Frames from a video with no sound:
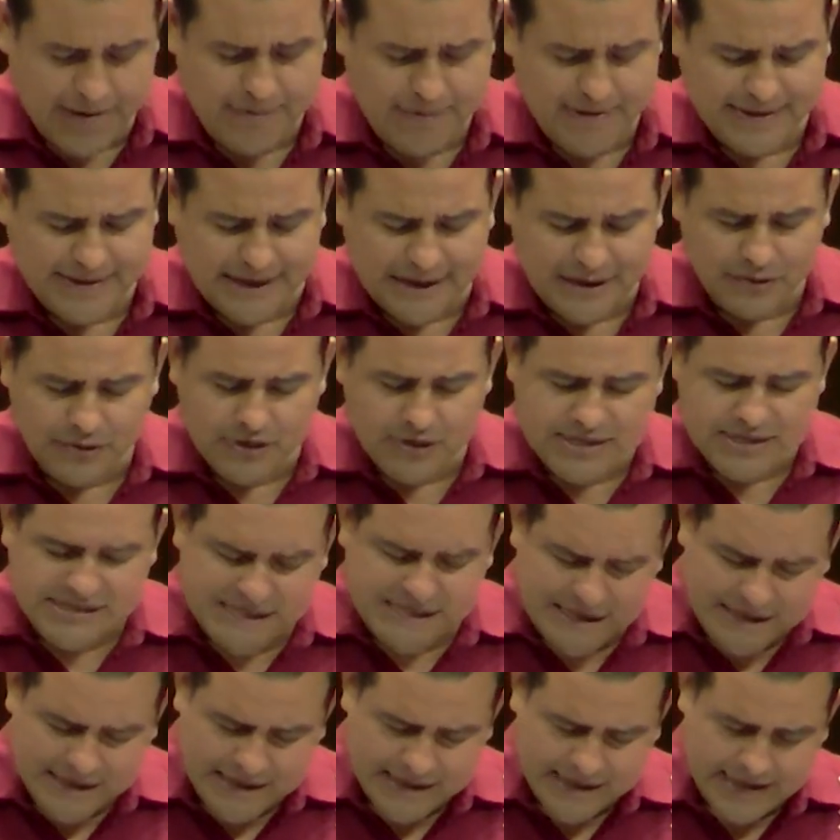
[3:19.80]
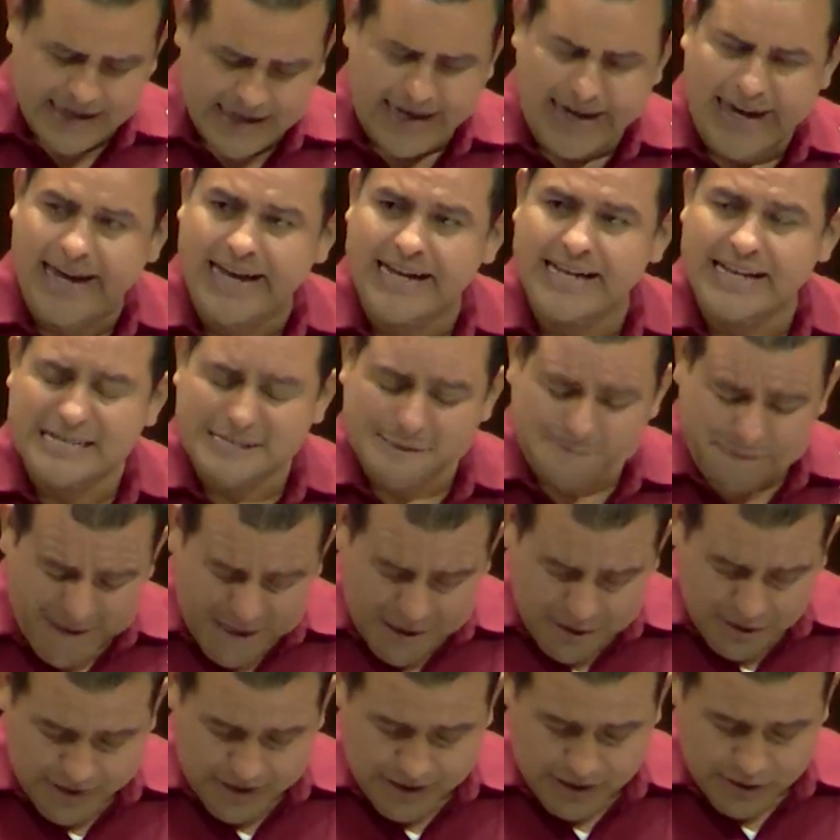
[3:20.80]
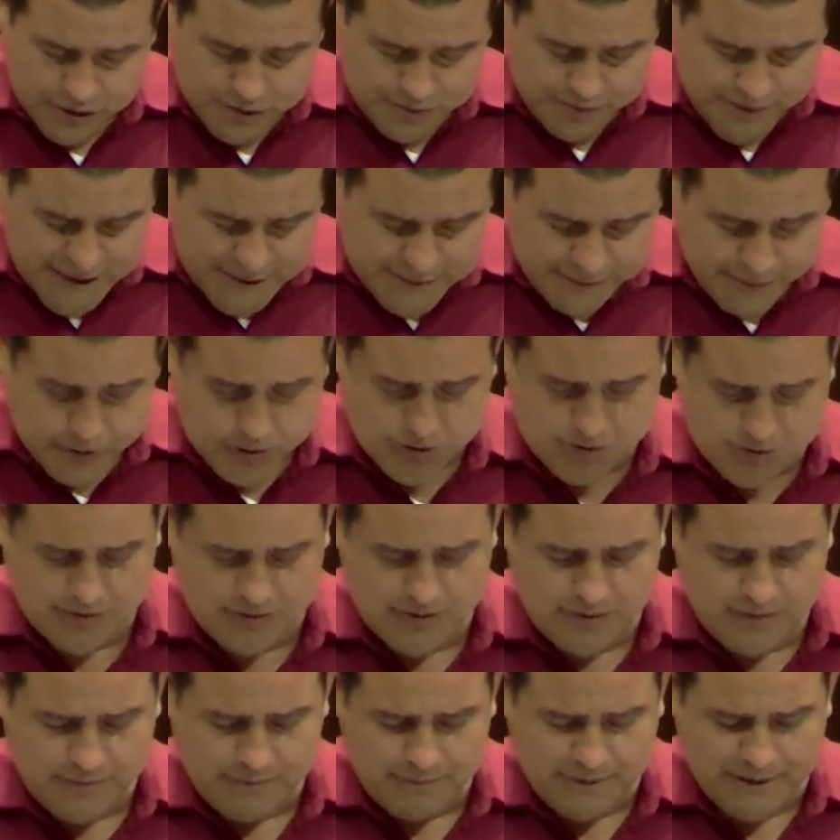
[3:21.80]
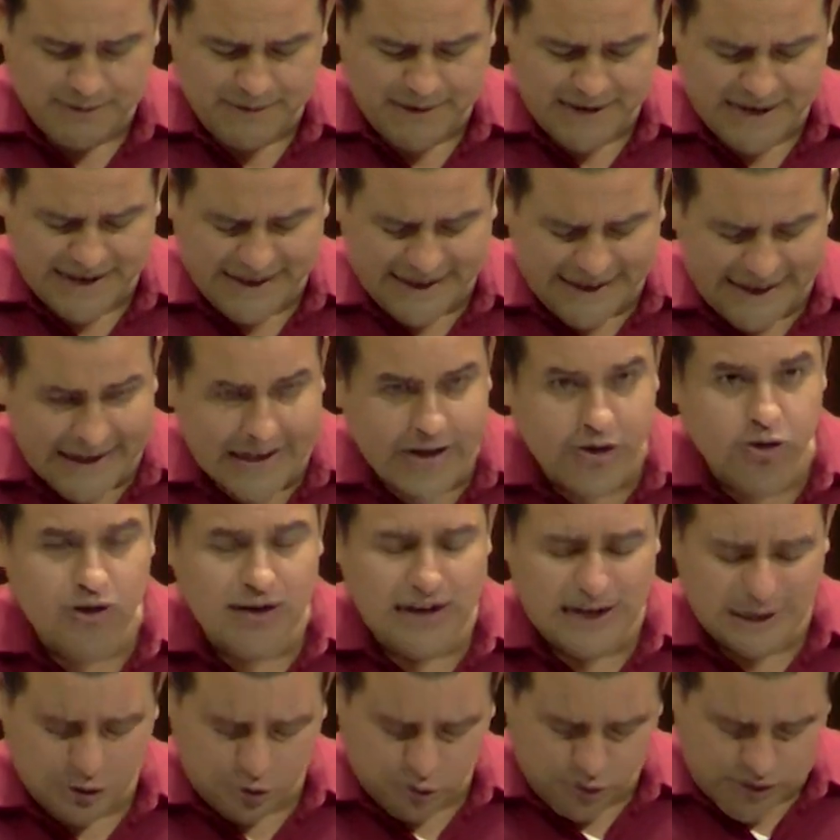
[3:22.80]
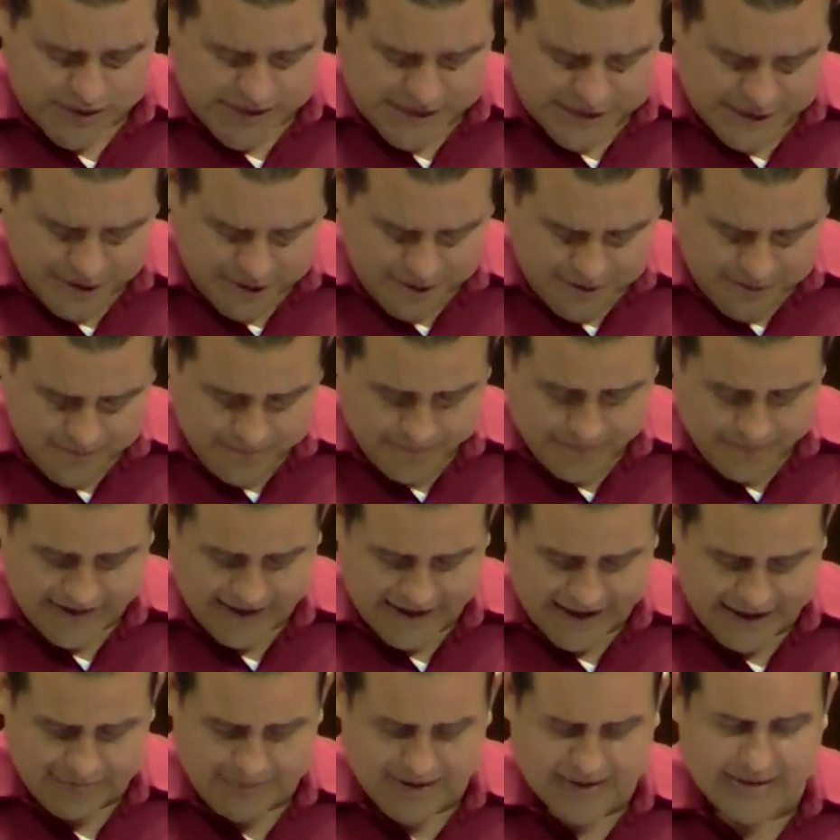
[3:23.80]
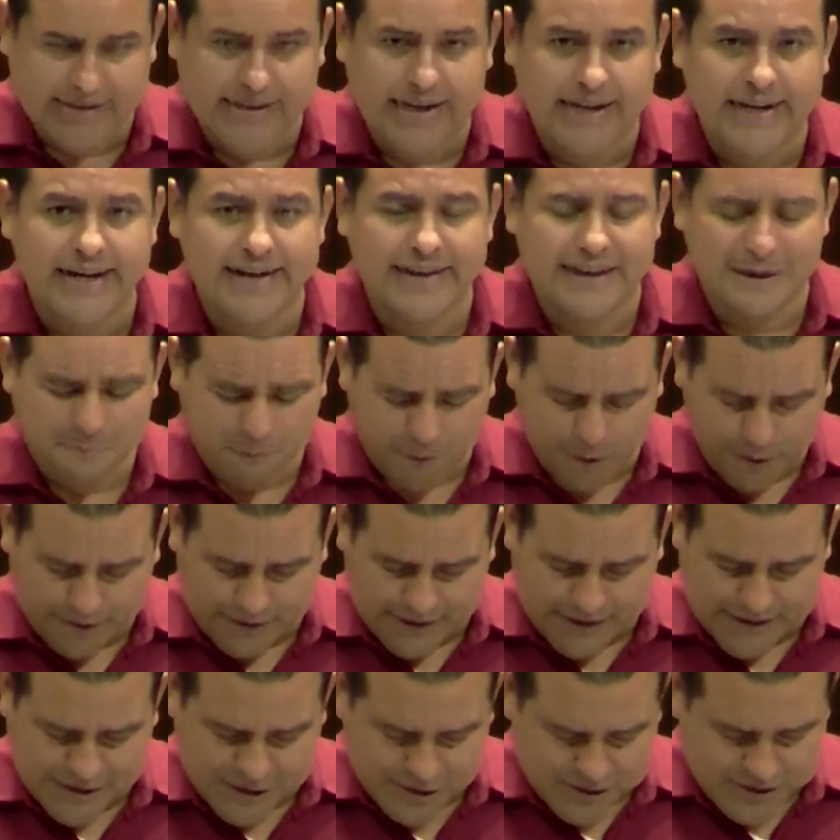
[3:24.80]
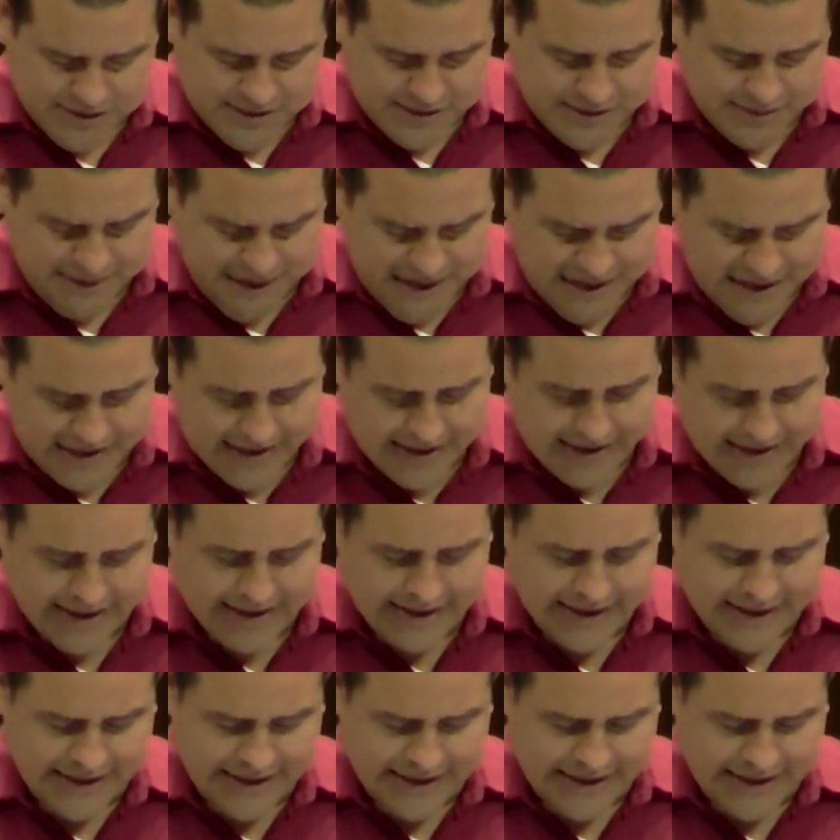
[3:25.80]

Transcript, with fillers: evitando así el desvío de los mismos privilegiando la actuación en materia de protección civil